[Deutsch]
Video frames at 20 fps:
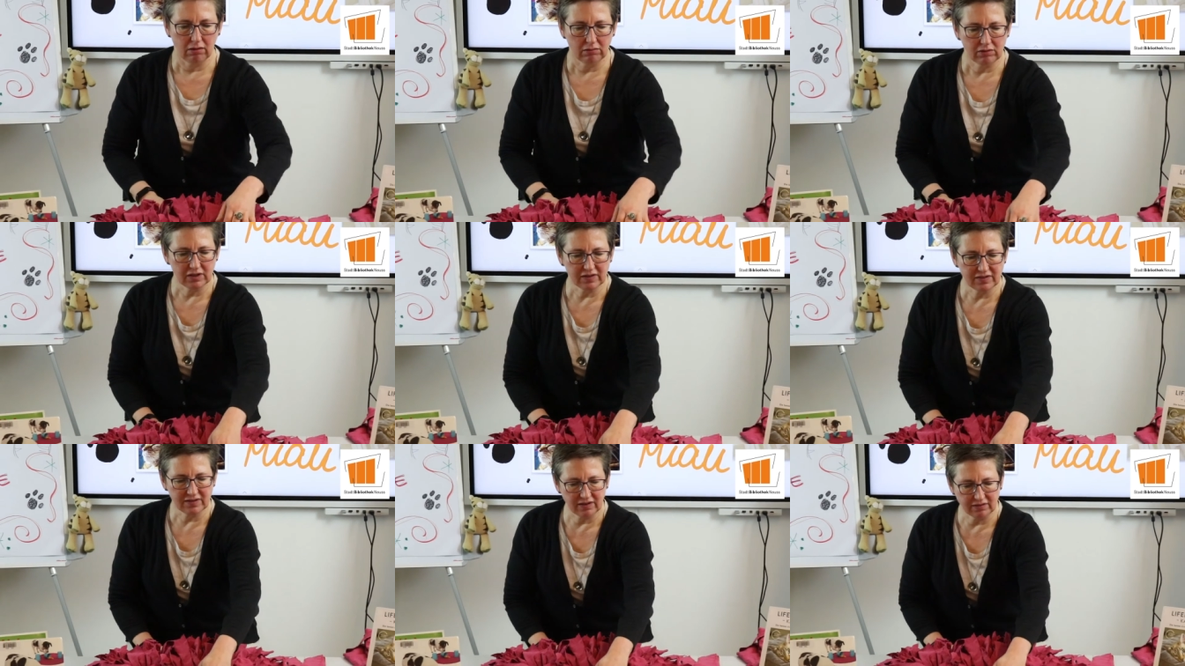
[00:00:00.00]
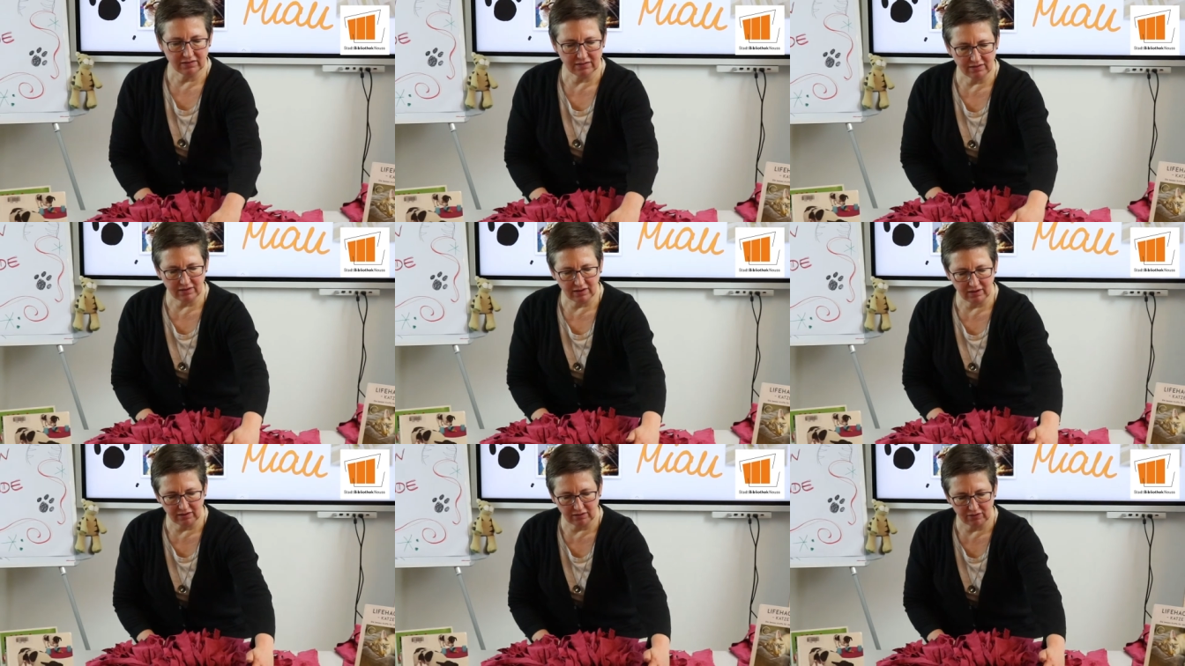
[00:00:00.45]
Das
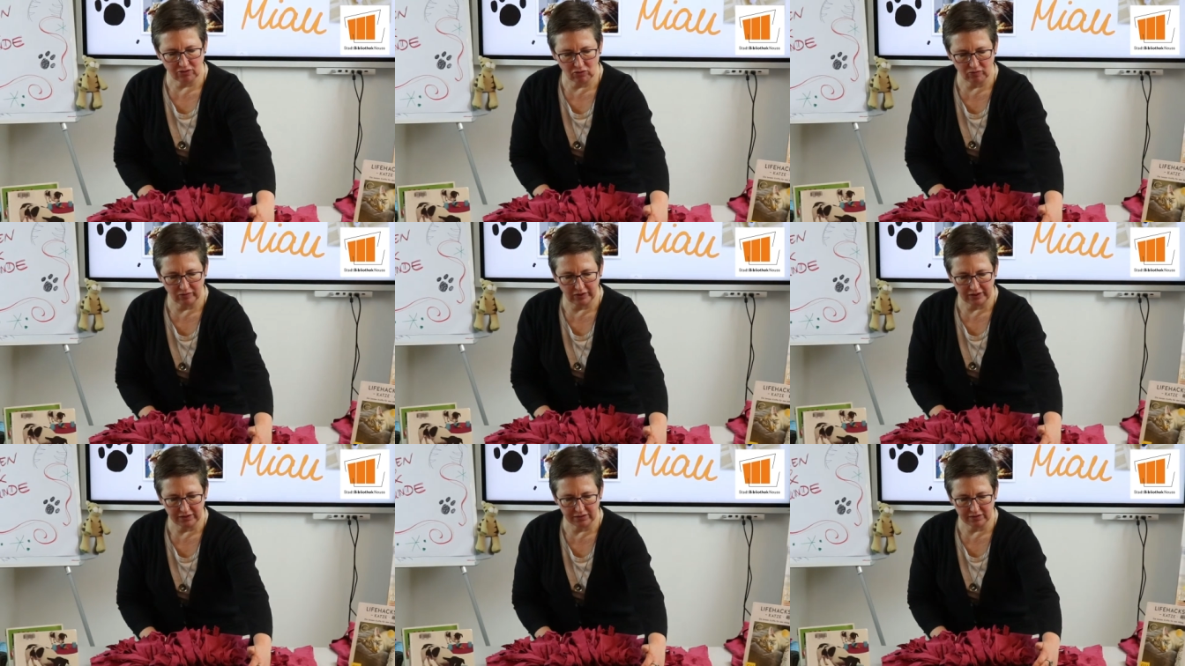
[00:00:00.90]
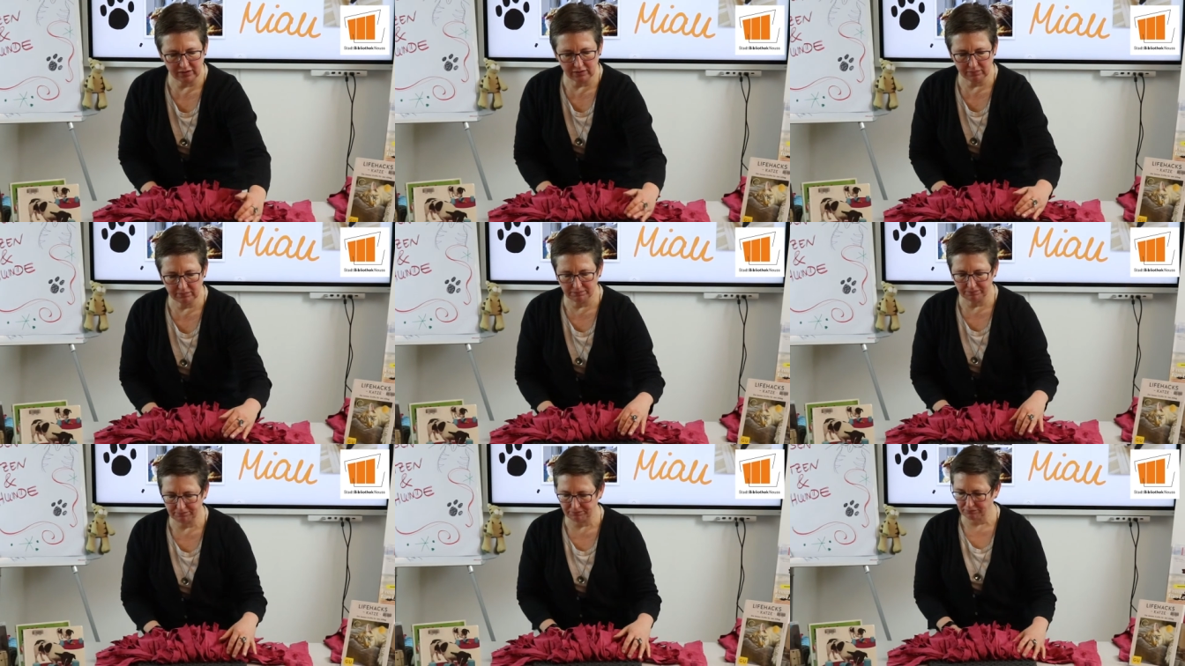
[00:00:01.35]
Ganze geht so weiter.
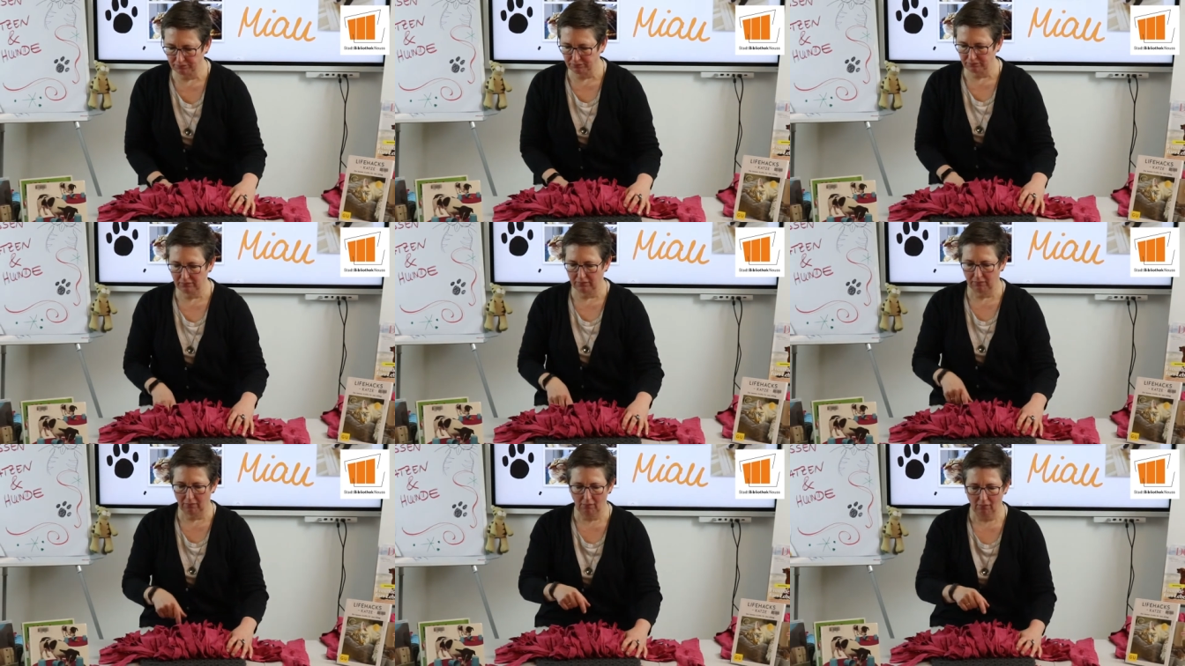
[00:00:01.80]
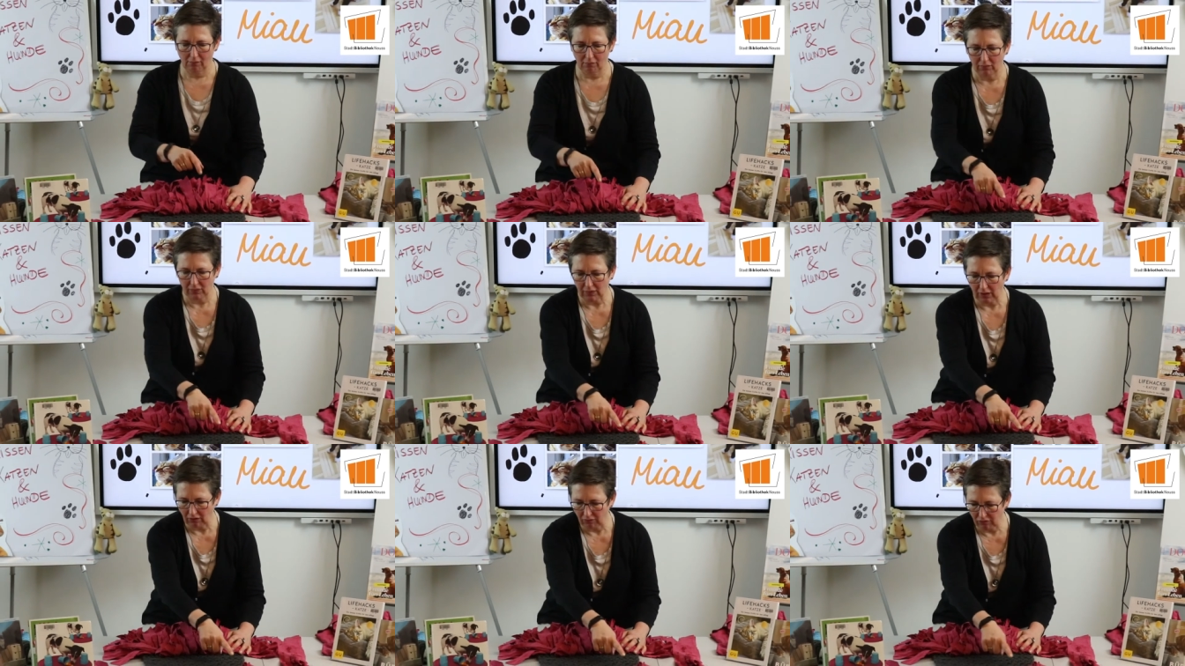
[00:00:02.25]

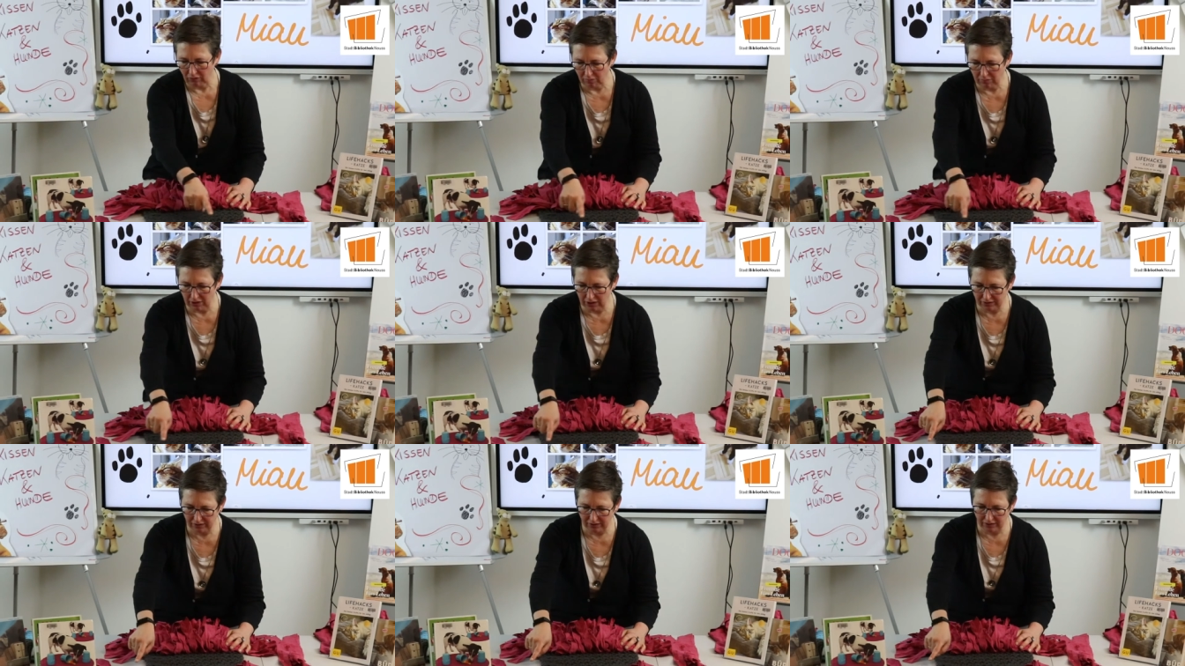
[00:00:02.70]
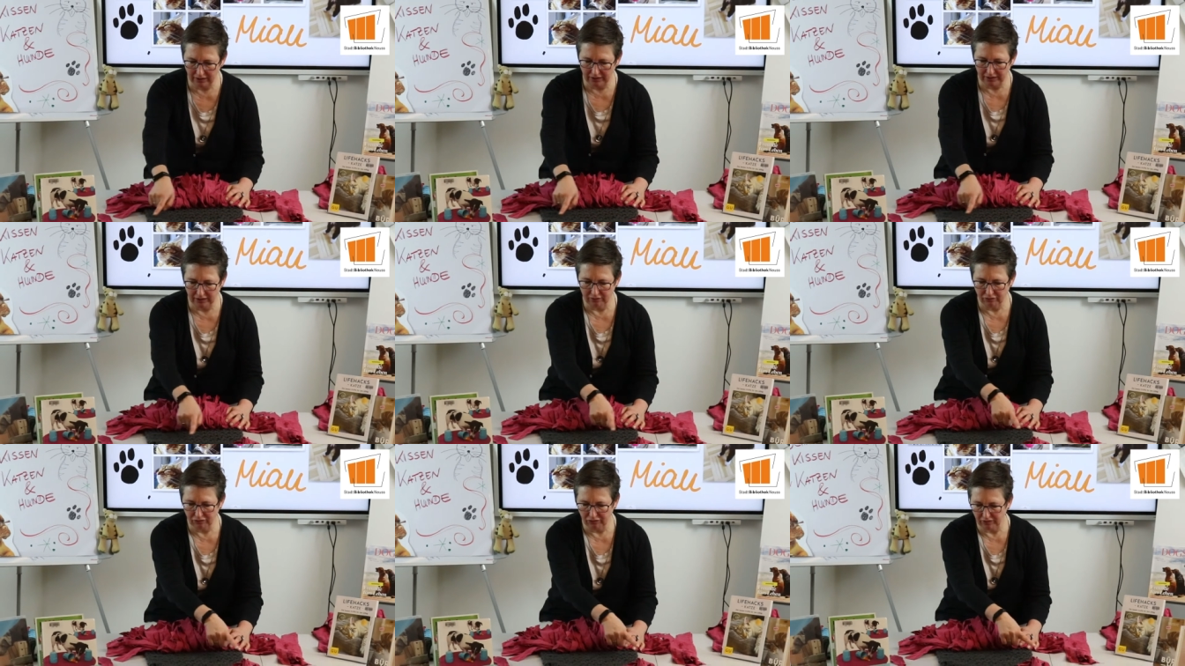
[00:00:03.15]
Wir machen
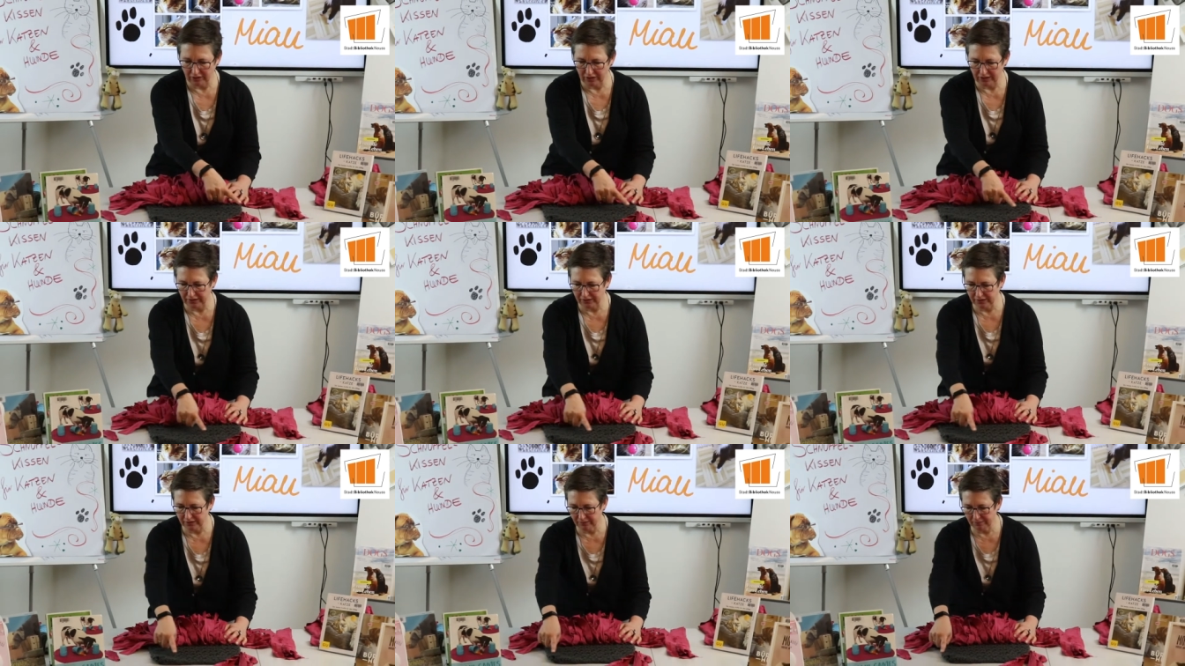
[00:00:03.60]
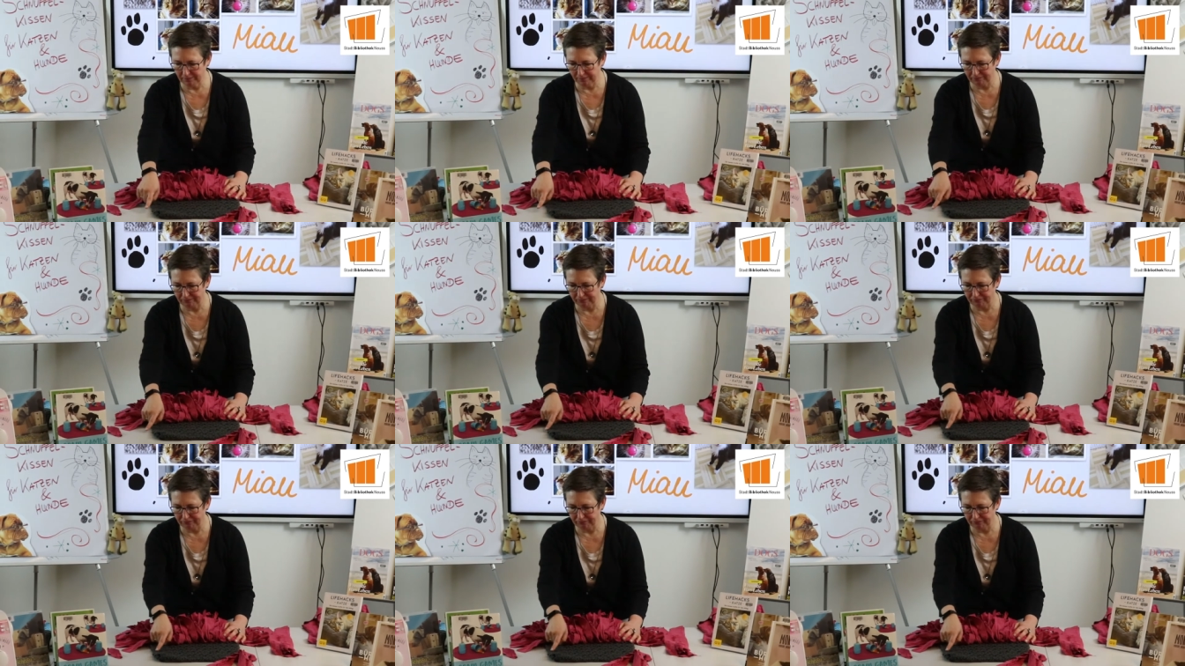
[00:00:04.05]
Reihe für Reihe.